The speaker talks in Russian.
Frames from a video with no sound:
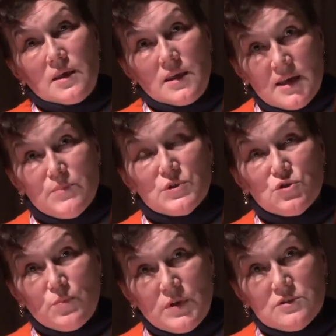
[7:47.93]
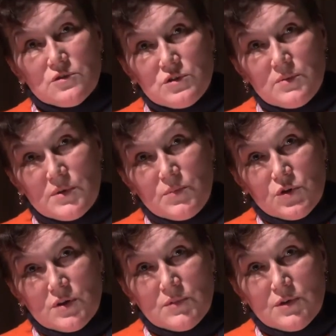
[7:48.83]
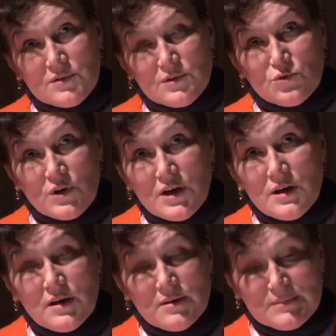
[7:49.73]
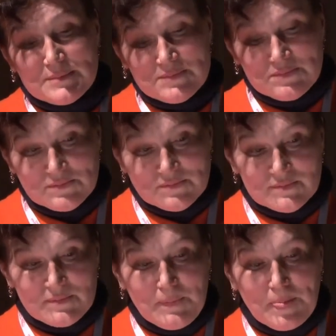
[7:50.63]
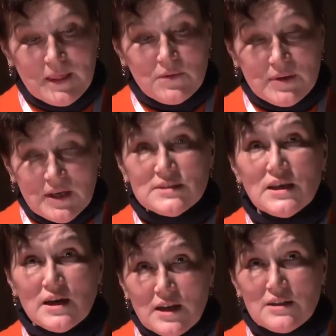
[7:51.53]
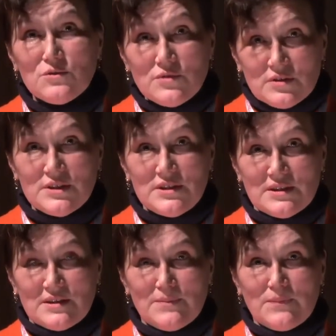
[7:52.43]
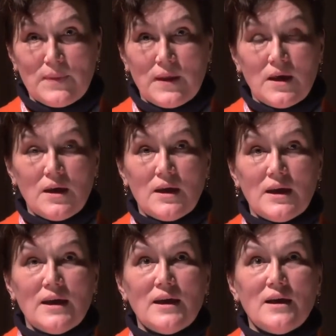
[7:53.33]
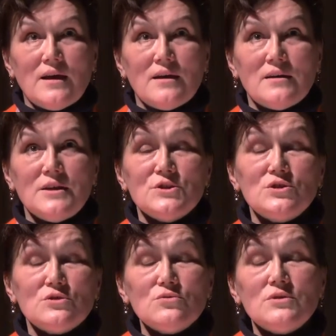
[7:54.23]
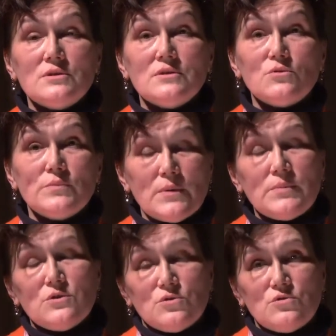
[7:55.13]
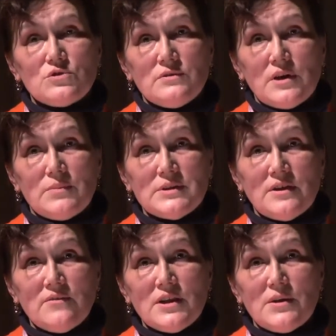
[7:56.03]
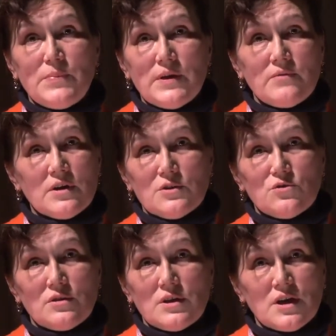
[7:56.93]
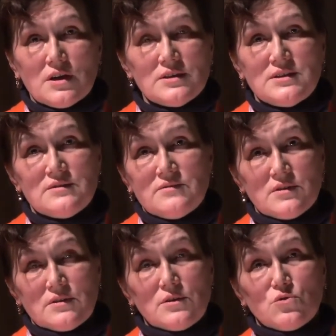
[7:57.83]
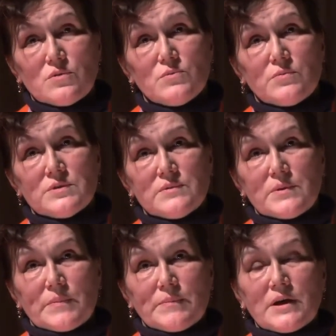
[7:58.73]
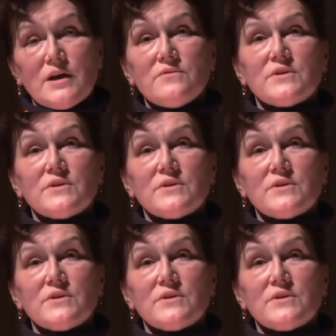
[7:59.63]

И я поступила с грудным ребенком на руках в Брянский аграрный университет. Институт, у меня было художественное образование, первое, которое никак, естественно, никоим образом не помогало